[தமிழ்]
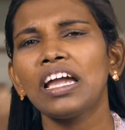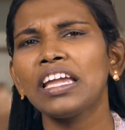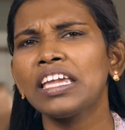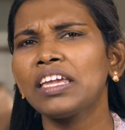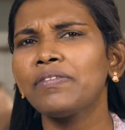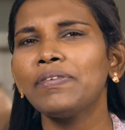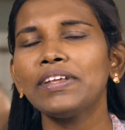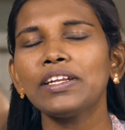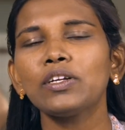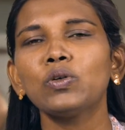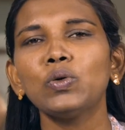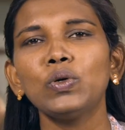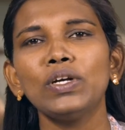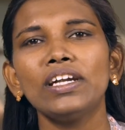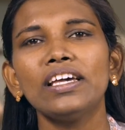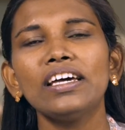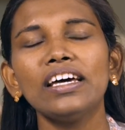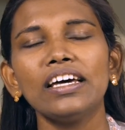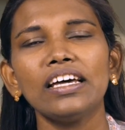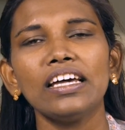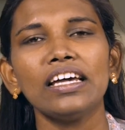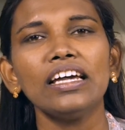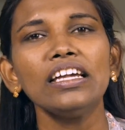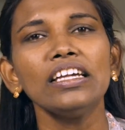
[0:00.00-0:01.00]
இவருக்குள்ள
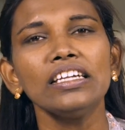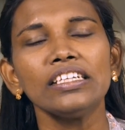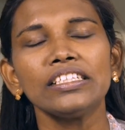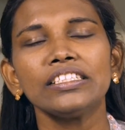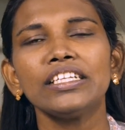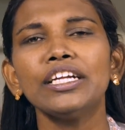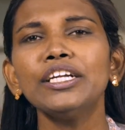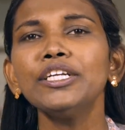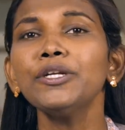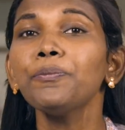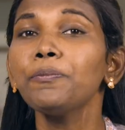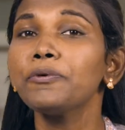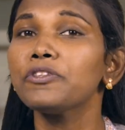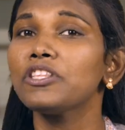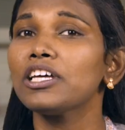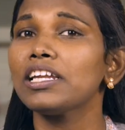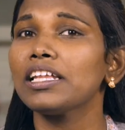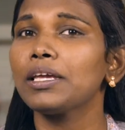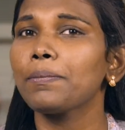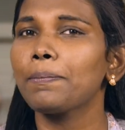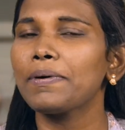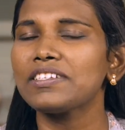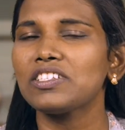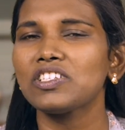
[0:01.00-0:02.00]

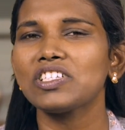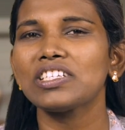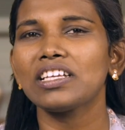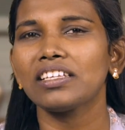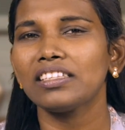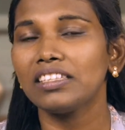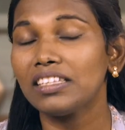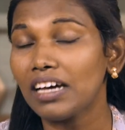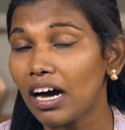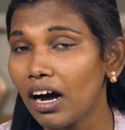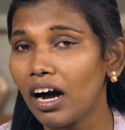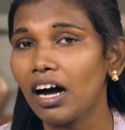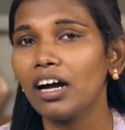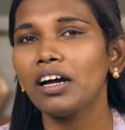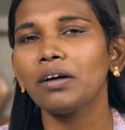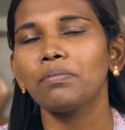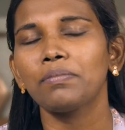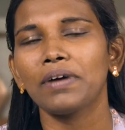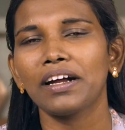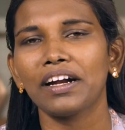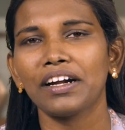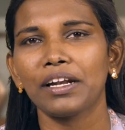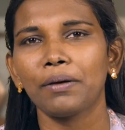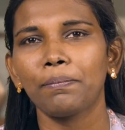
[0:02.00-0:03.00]
எழுப்புதலை பற்றின தாகம்
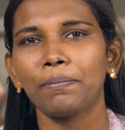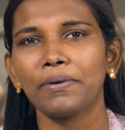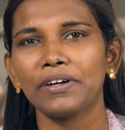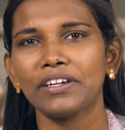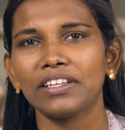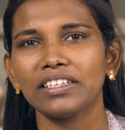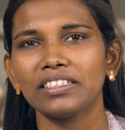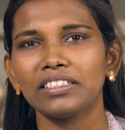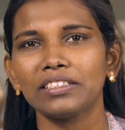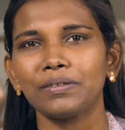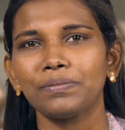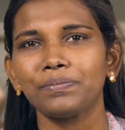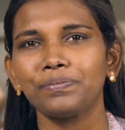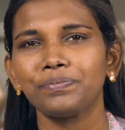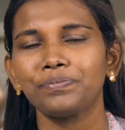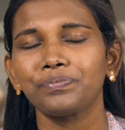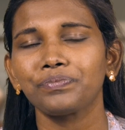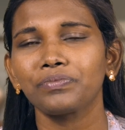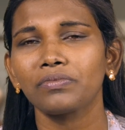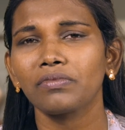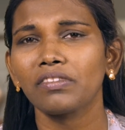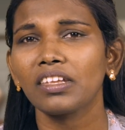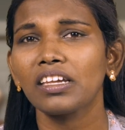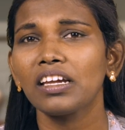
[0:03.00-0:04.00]
காணப்பட்டது
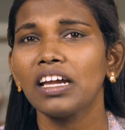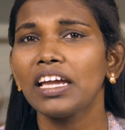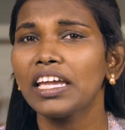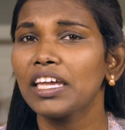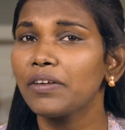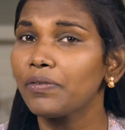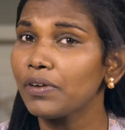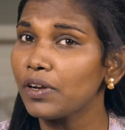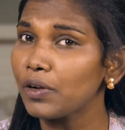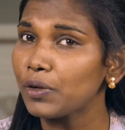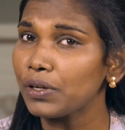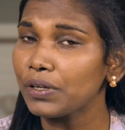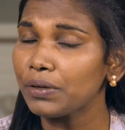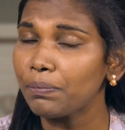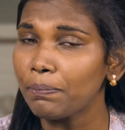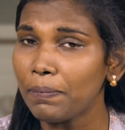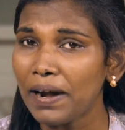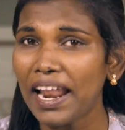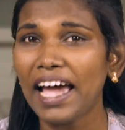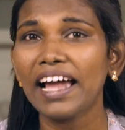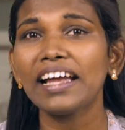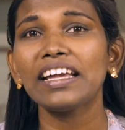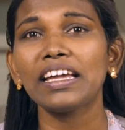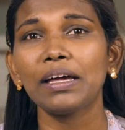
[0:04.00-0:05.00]
இவர் ஒரு
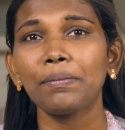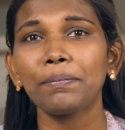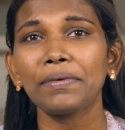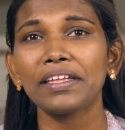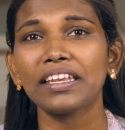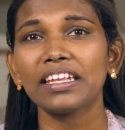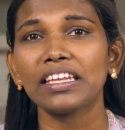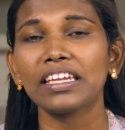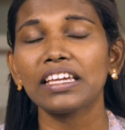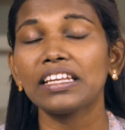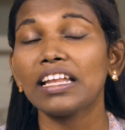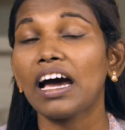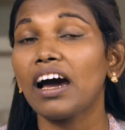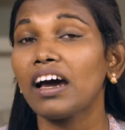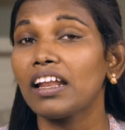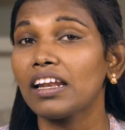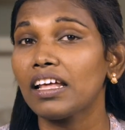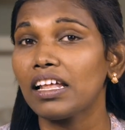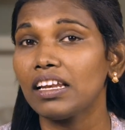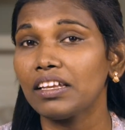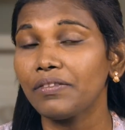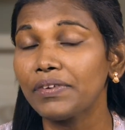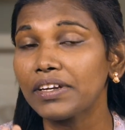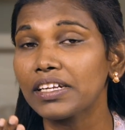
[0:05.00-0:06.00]
பிளாக் அமெரிக்கன்
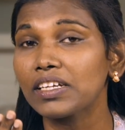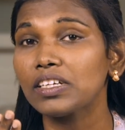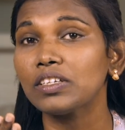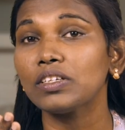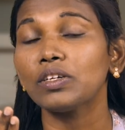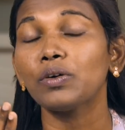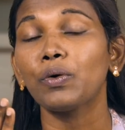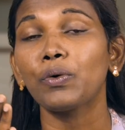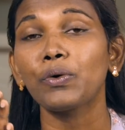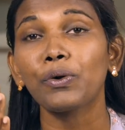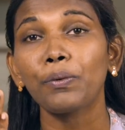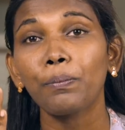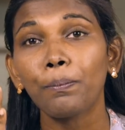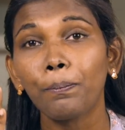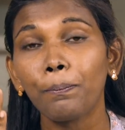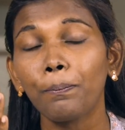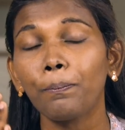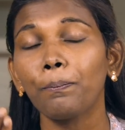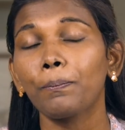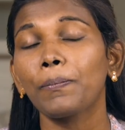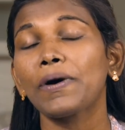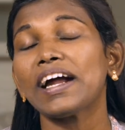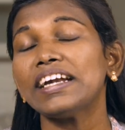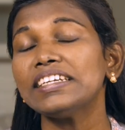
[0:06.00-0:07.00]
ஆனால் இவருக்கு ஒரு
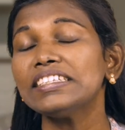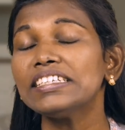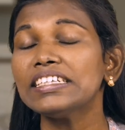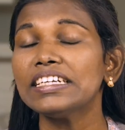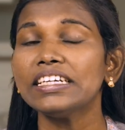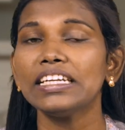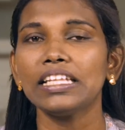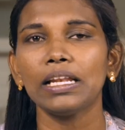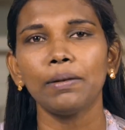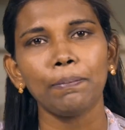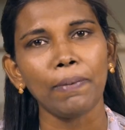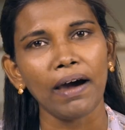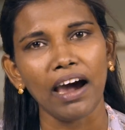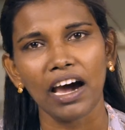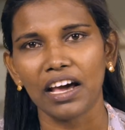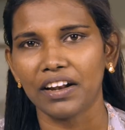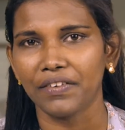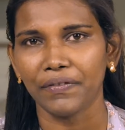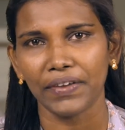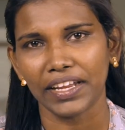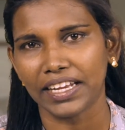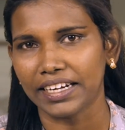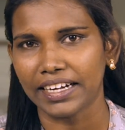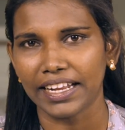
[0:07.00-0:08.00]
கண்களில்
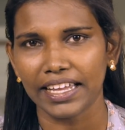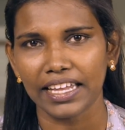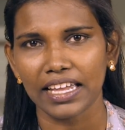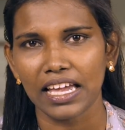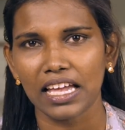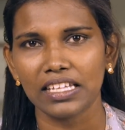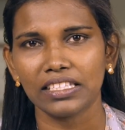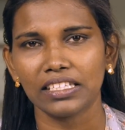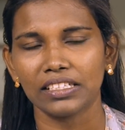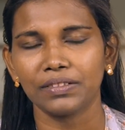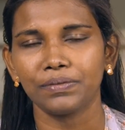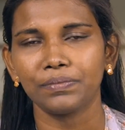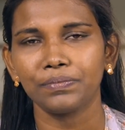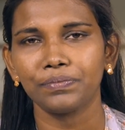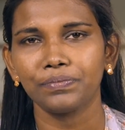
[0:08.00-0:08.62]
பார்வை கிடையாது